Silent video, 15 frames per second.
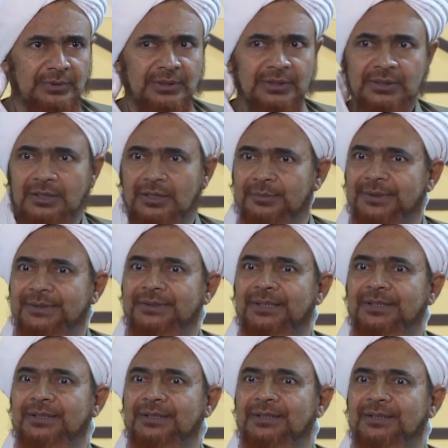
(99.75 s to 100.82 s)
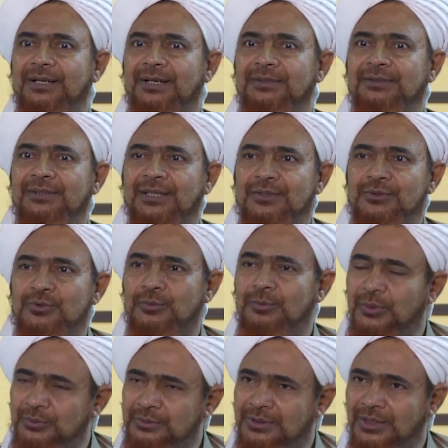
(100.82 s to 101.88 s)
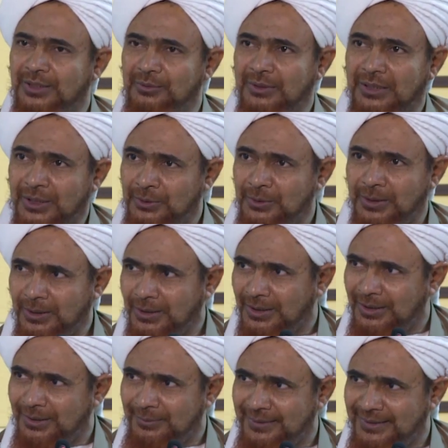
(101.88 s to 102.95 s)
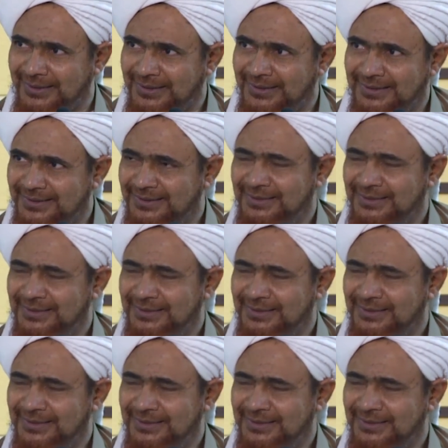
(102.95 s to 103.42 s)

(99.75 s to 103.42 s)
به أبدا الناس موتى وأهل العلم